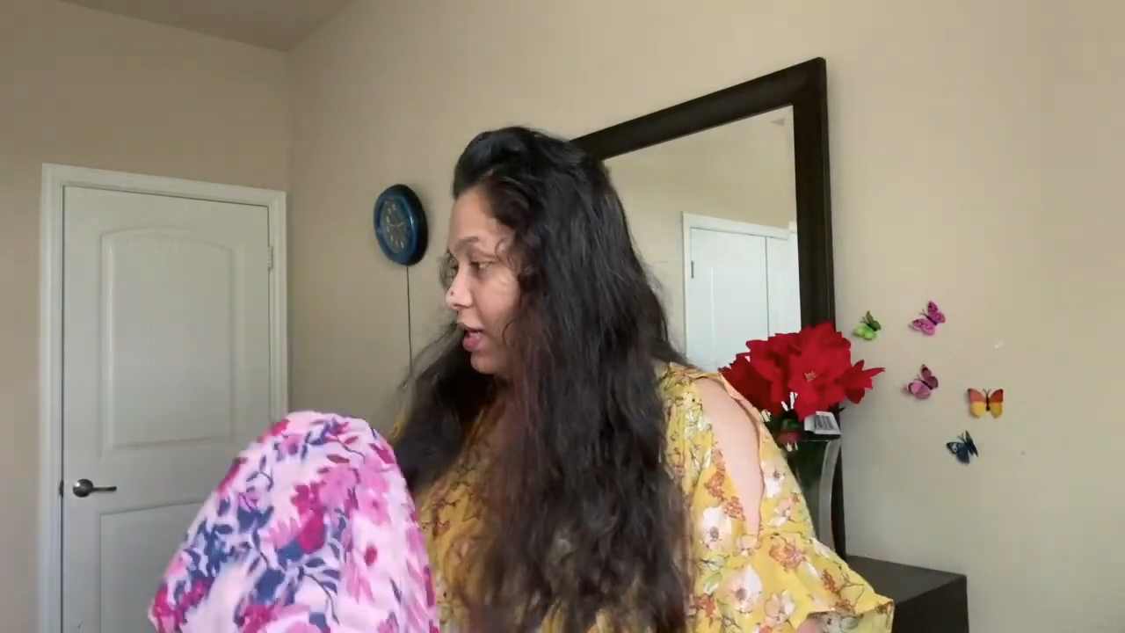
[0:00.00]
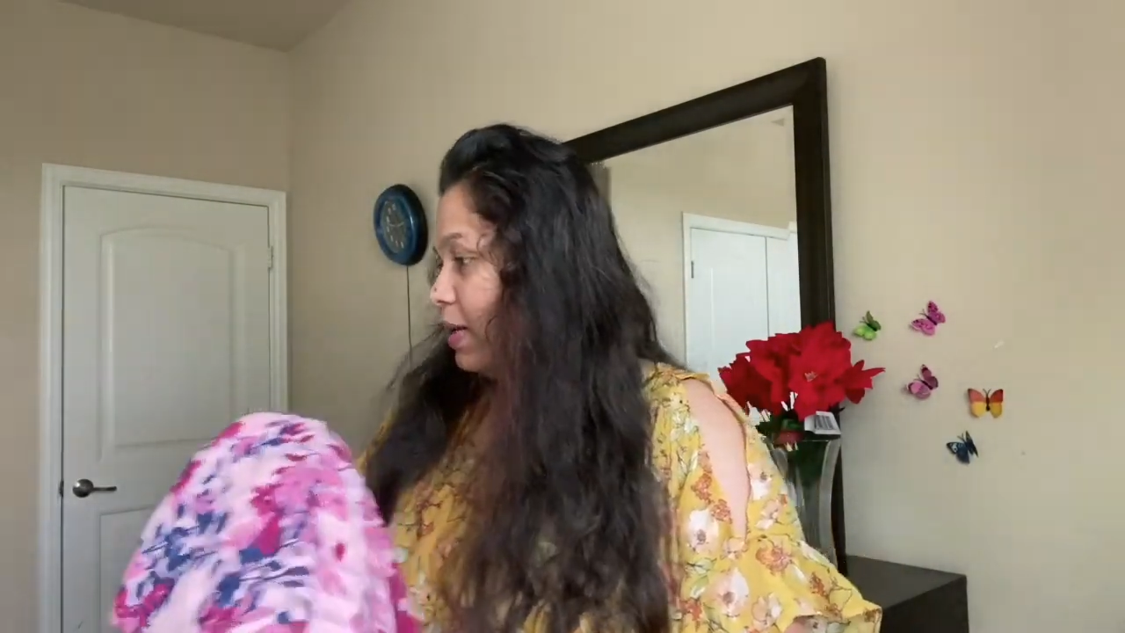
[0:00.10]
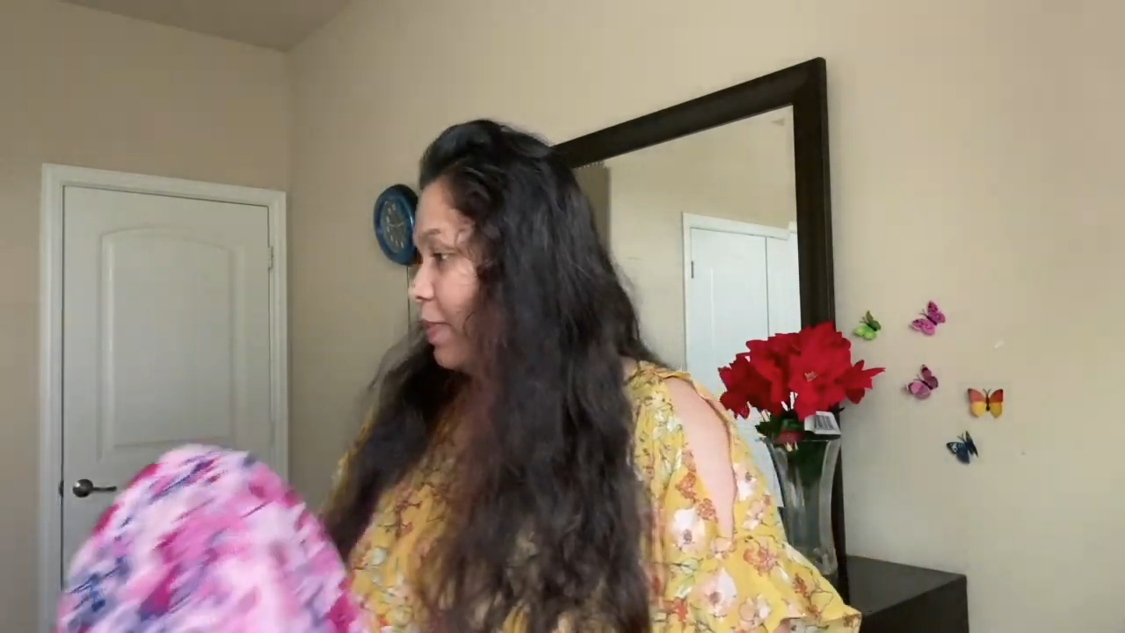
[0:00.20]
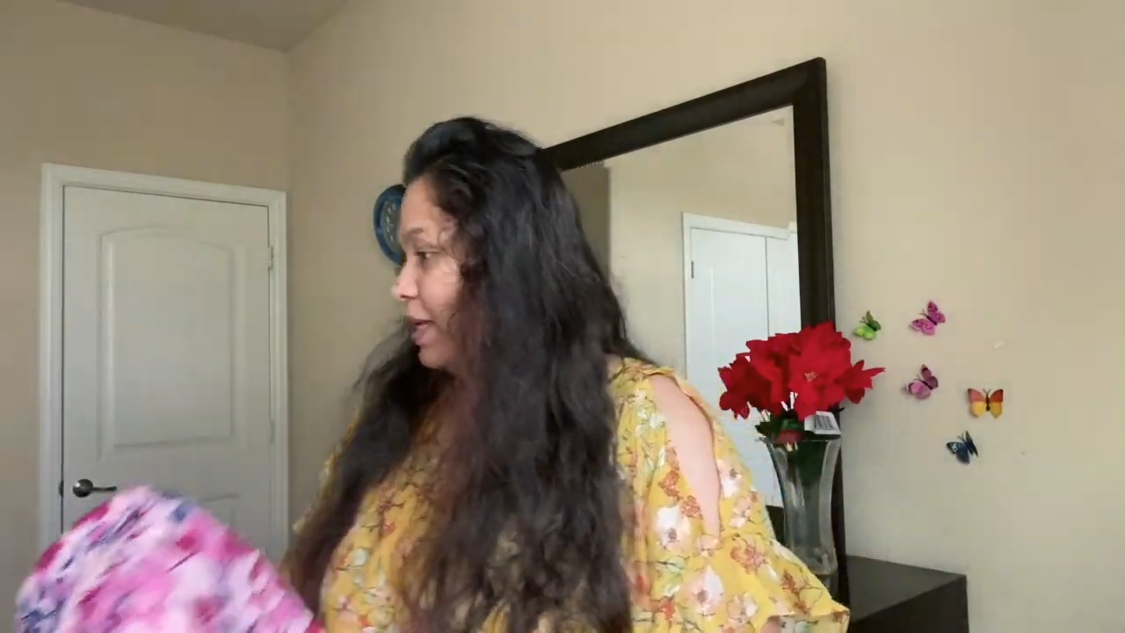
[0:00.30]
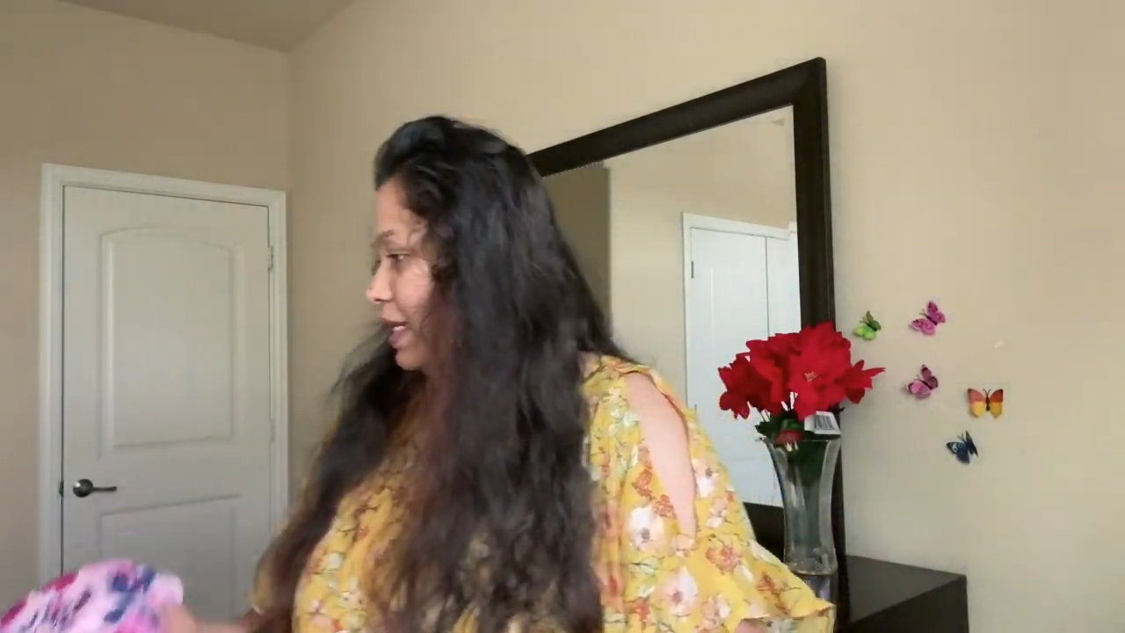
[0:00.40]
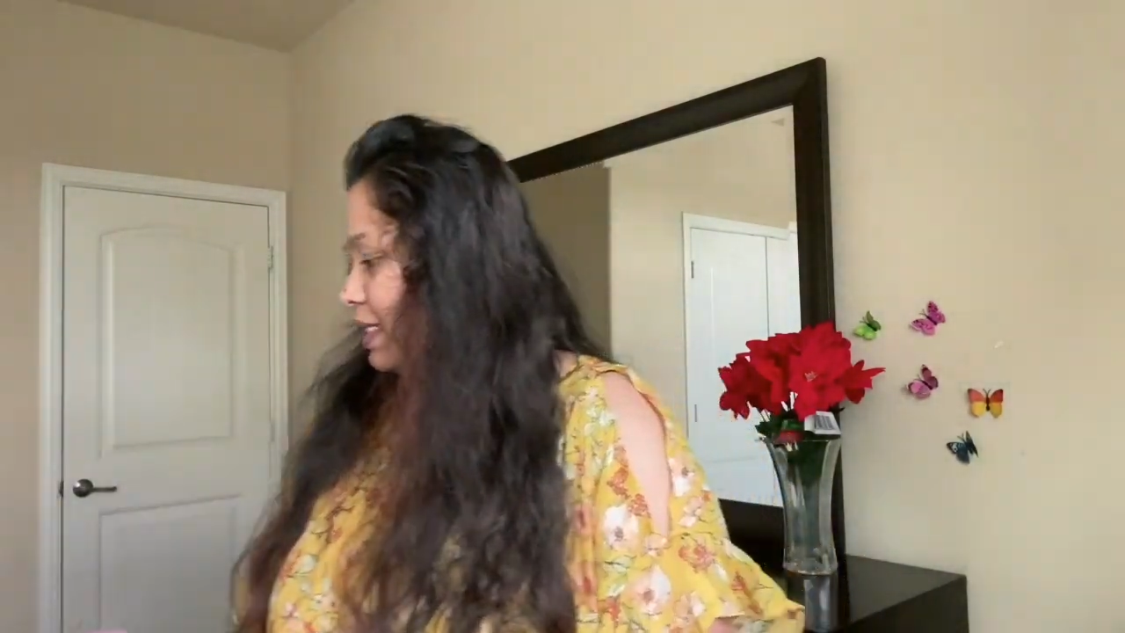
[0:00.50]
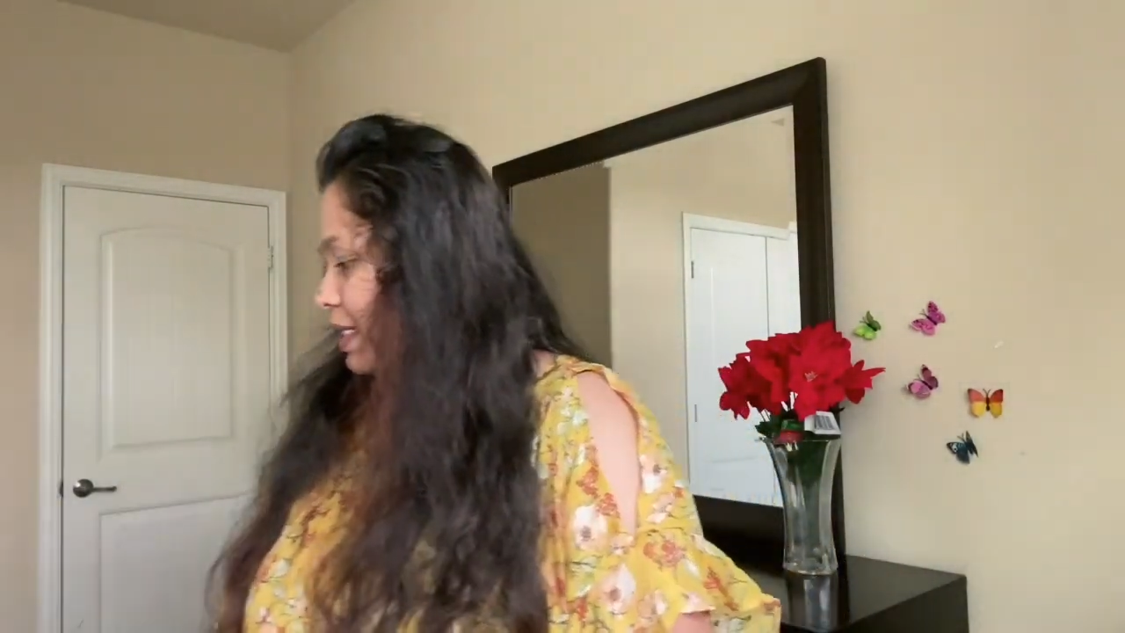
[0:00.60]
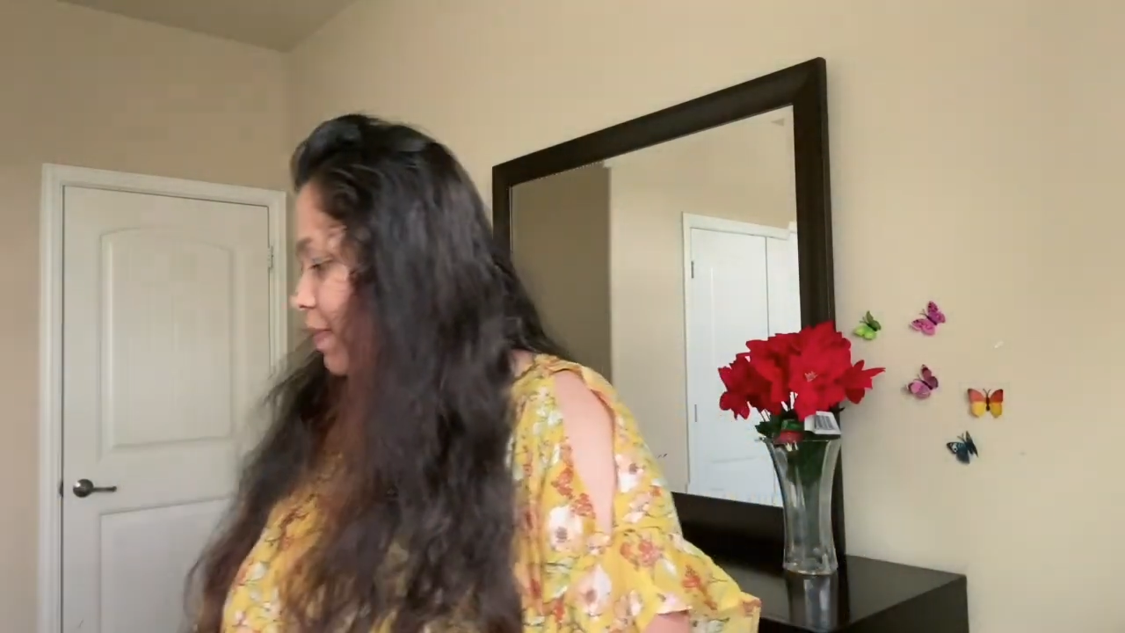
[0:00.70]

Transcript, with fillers: நம்ம ரிட்டர்ன்